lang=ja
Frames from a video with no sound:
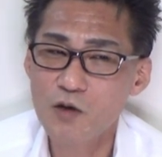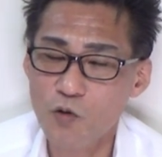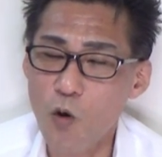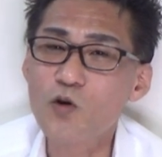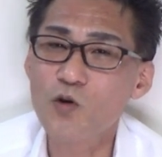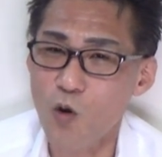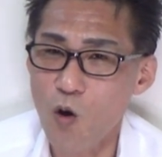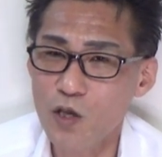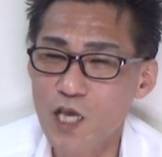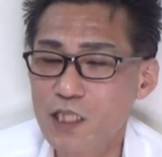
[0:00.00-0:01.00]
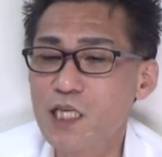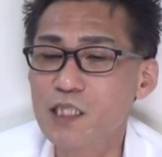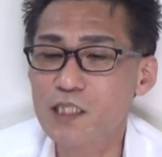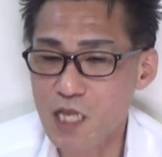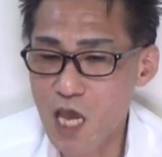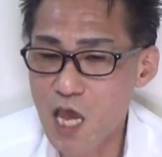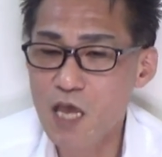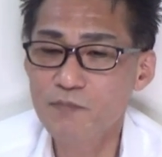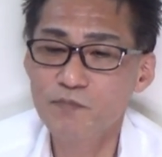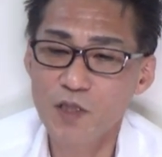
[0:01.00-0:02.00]
ごっこやってたんです
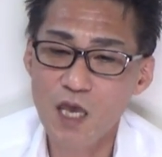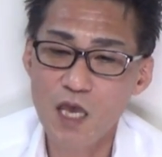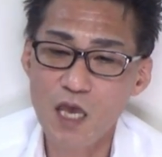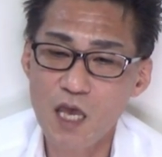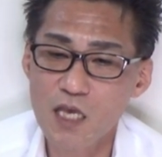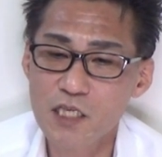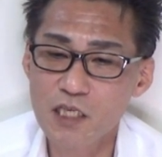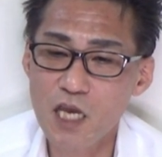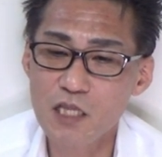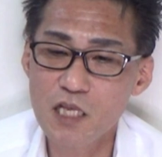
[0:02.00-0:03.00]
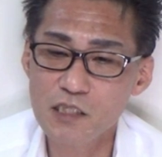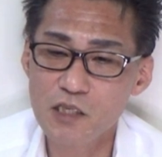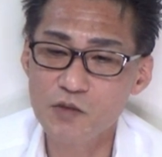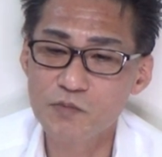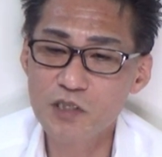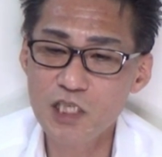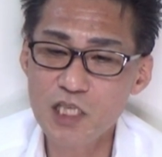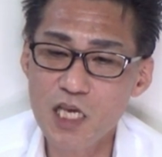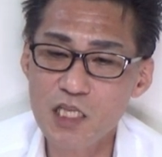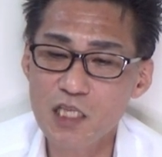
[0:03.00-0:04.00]
ね。えー、試験なんですけど、無
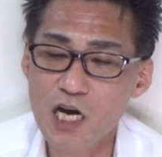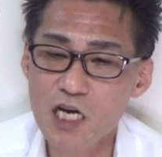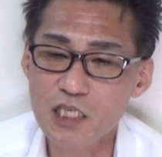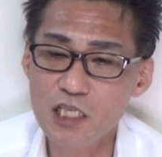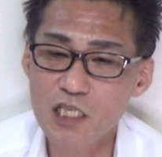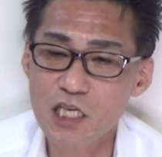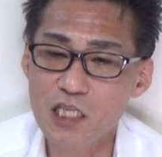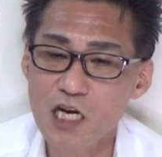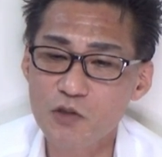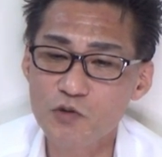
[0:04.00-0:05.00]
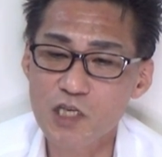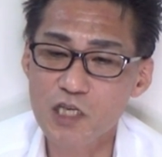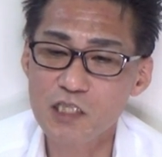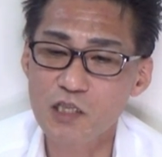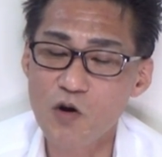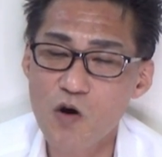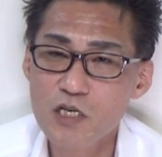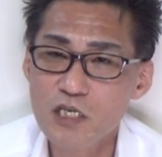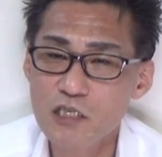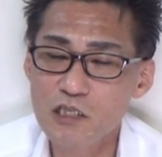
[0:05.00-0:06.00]
知で言ったか知ってて言ったかどっちかなんですけど、
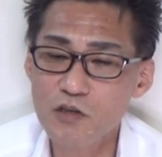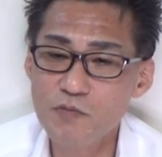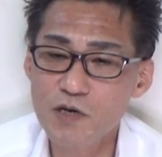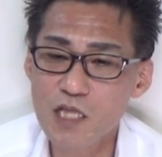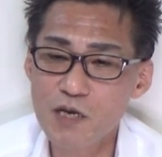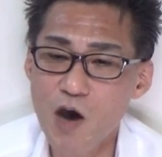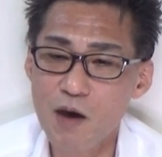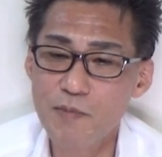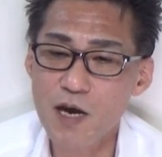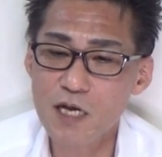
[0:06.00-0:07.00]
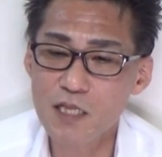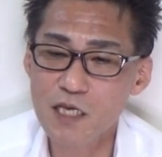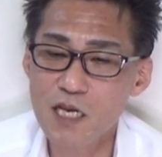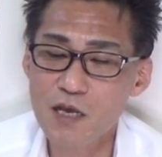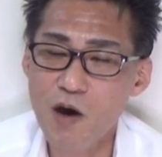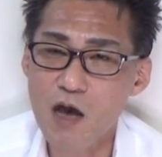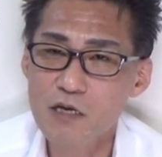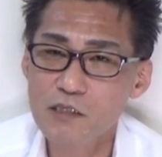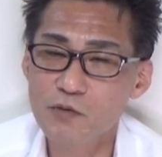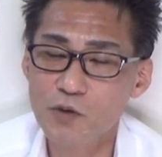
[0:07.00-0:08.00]
嘘でも何でも安倍ができれ
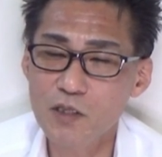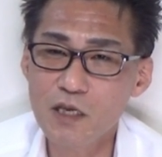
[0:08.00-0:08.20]
ば、それ